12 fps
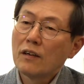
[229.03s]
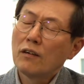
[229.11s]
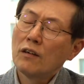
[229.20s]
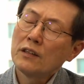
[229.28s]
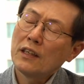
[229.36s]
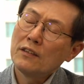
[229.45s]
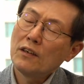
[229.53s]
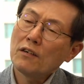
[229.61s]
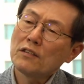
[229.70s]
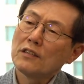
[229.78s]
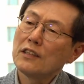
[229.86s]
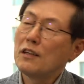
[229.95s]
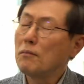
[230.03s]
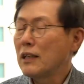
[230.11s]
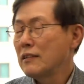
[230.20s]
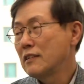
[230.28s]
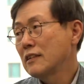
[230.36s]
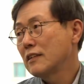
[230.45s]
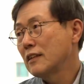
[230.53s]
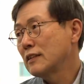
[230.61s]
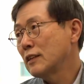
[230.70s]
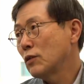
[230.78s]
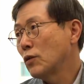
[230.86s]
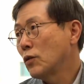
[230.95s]
거대한 혁신을 만드는
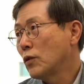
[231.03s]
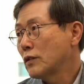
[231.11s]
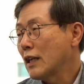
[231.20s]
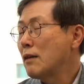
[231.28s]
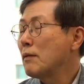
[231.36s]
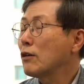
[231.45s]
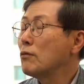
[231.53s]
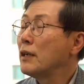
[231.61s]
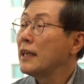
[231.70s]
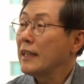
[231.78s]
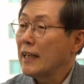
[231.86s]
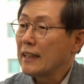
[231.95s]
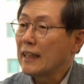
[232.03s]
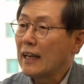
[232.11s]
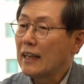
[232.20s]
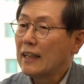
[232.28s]
경제로 탈바꿈해야 되겠다.